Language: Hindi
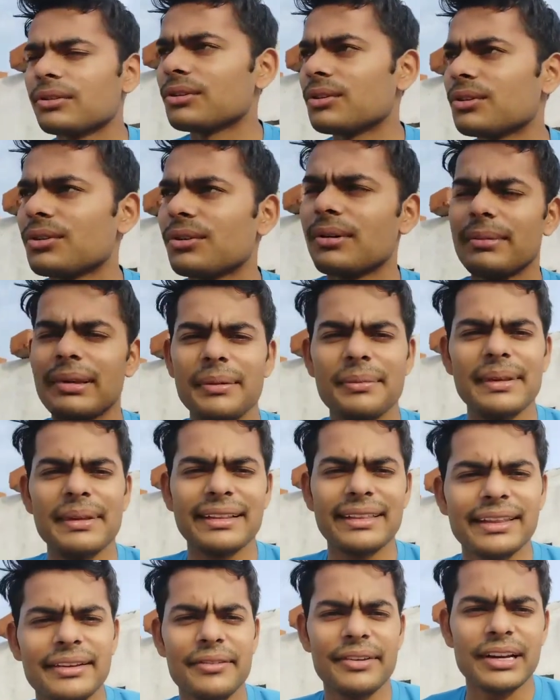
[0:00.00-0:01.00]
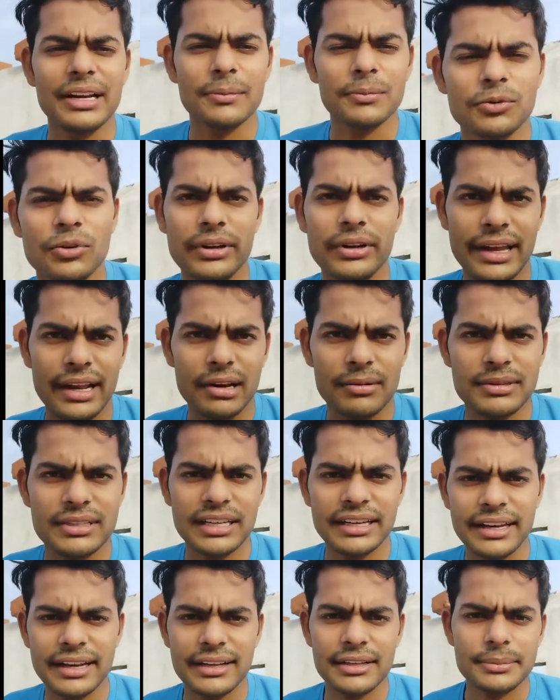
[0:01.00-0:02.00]
so, अभी मिलते हैं फिर आपको ग्यारह
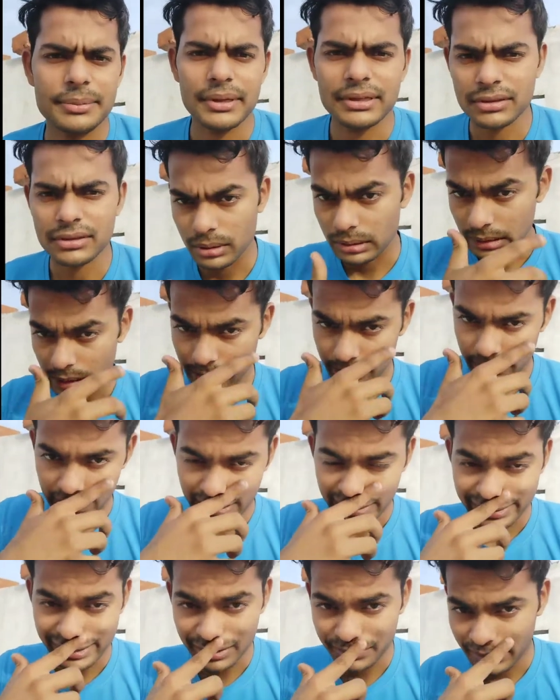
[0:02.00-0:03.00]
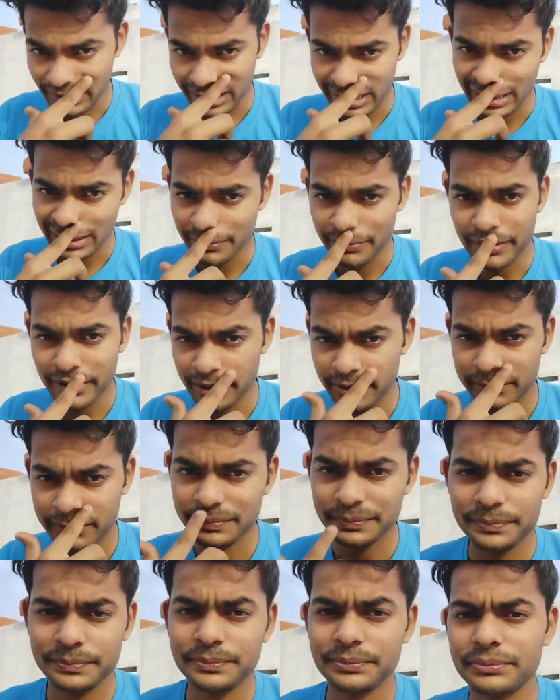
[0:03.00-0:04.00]
बजे के आसपास क्योंकि अभी नीचे भी काम है
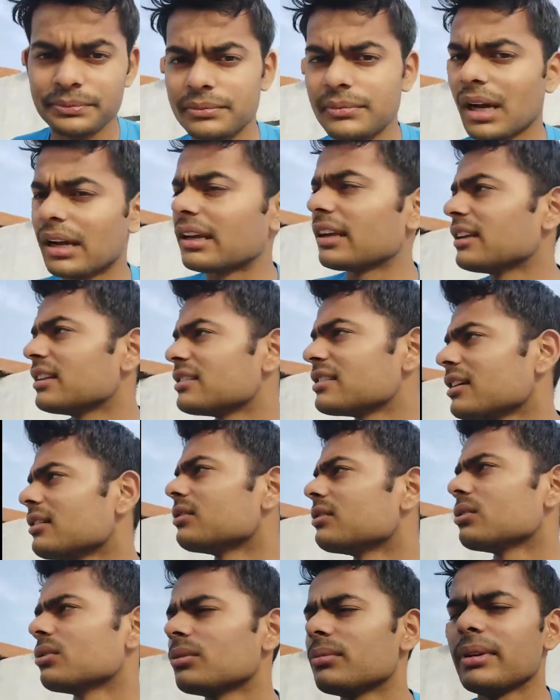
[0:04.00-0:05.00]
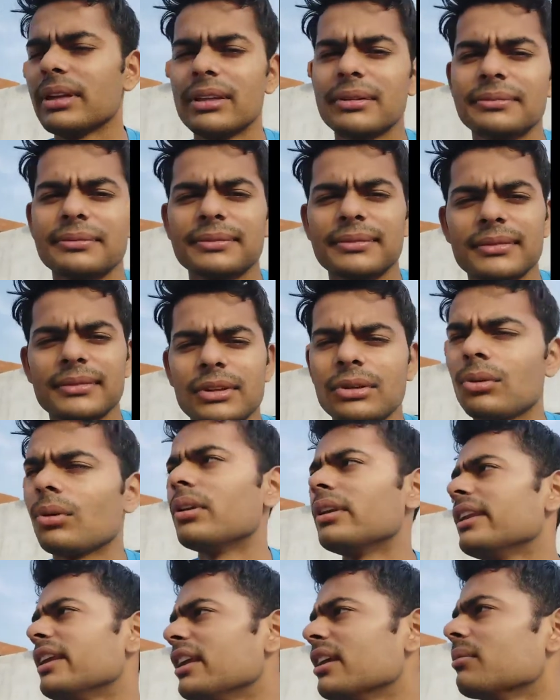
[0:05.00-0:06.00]
बाकी छत तो
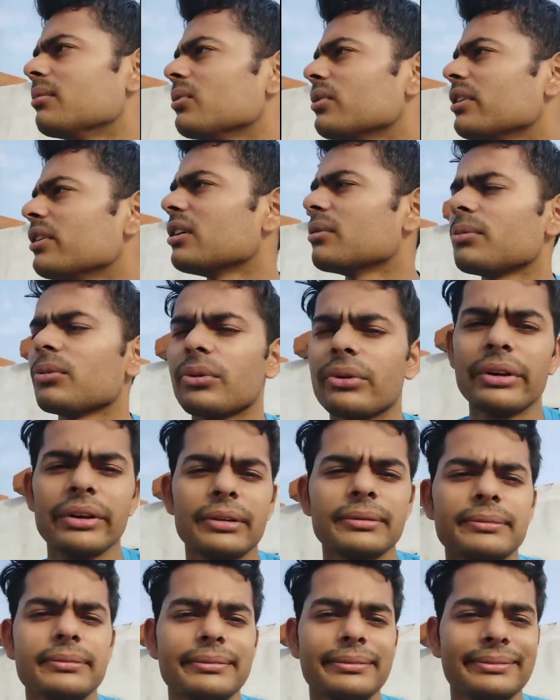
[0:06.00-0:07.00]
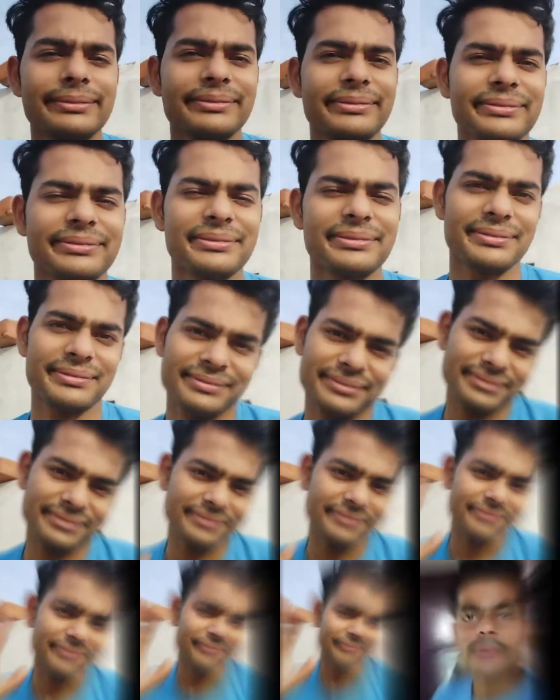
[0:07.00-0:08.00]
धुलनी है पूरी की पूरी
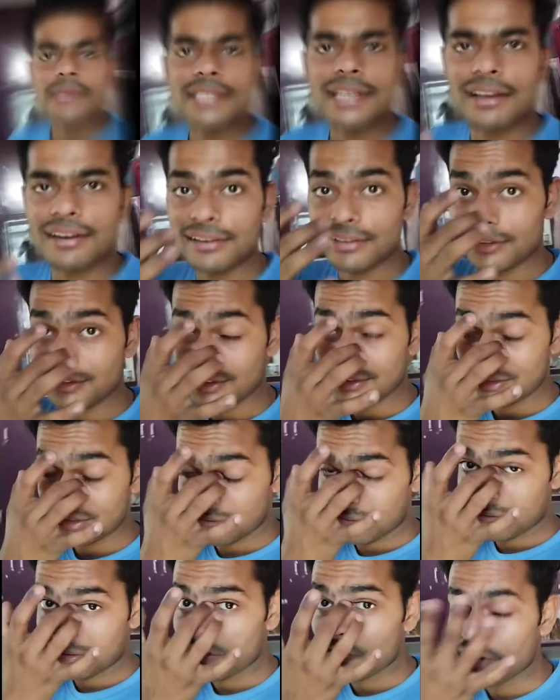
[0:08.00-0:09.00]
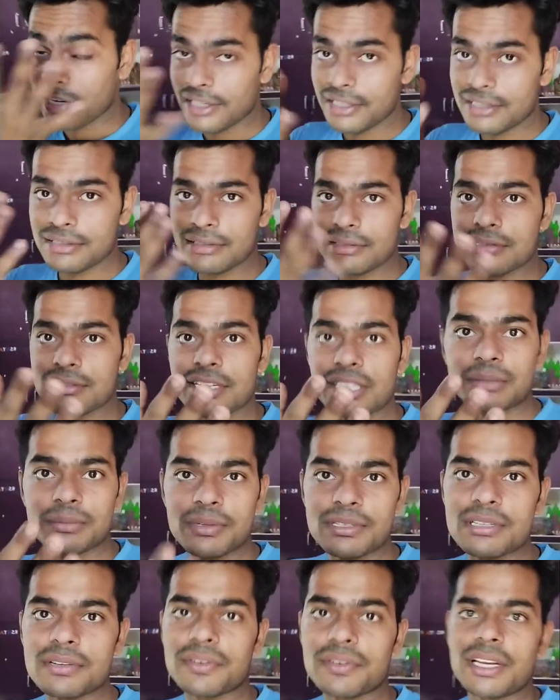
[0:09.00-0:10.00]
सो so, अभी जा रहे थे तो ही
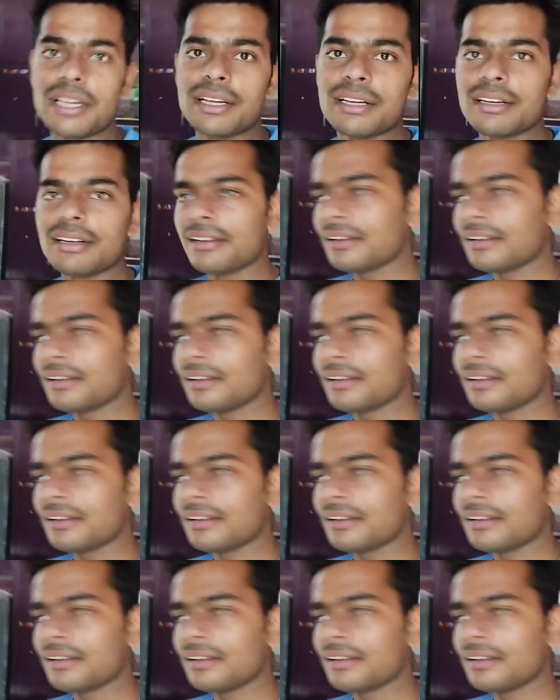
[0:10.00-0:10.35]
छत पे सफाई